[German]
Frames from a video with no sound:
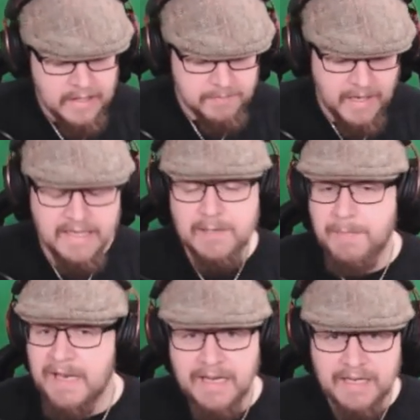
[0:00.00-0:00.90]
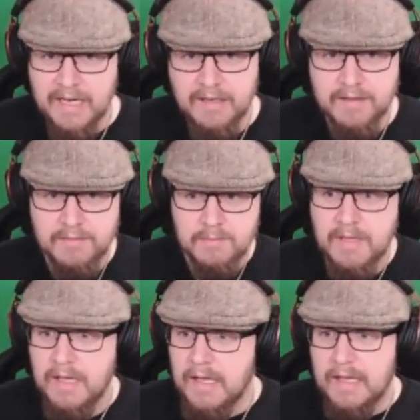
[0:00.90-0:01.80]
Ich meine, ich bin ein kleiner
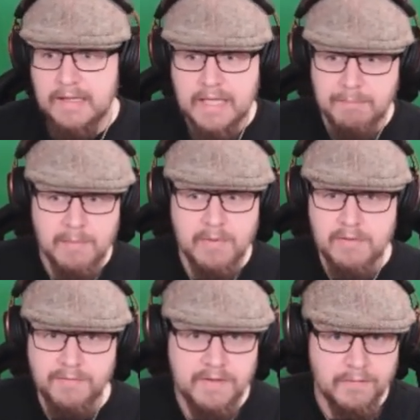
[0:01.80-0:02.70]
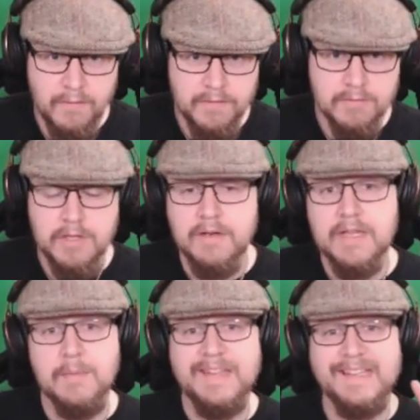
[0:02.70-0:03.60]
Streamer, ich habe immer nur vier, fünf Zuschauer, das
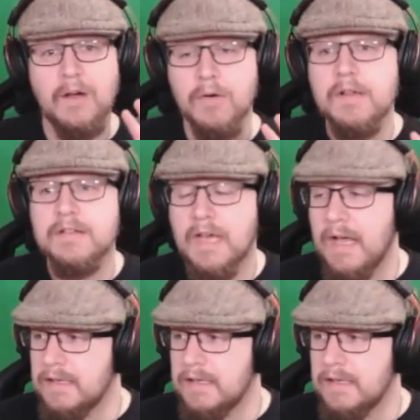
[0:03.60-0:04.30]
habe ich ihnen auch gesagt.